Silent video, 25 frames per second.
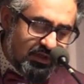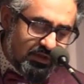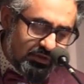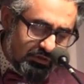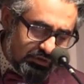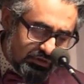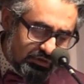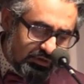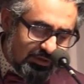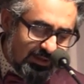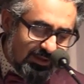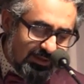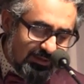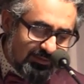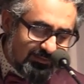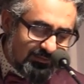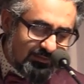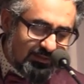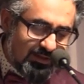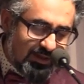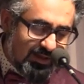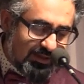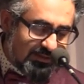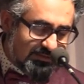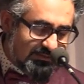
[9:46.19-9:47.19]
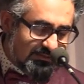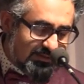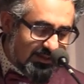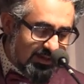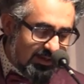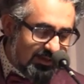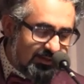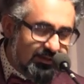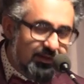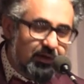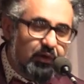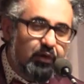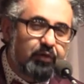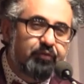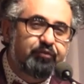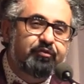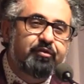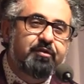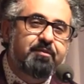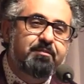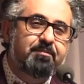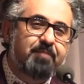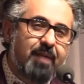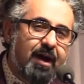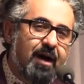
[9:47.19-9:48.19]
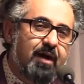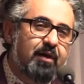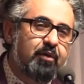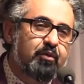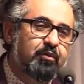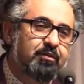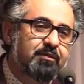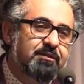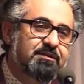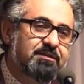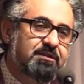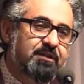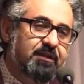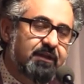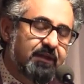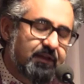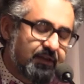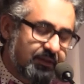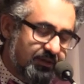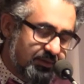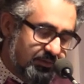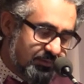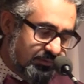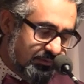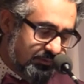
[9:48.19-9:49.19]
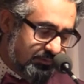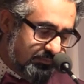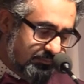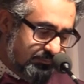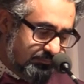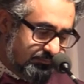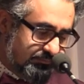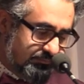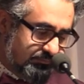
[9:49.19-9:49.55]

stehend als eine Offenbarungsreligion.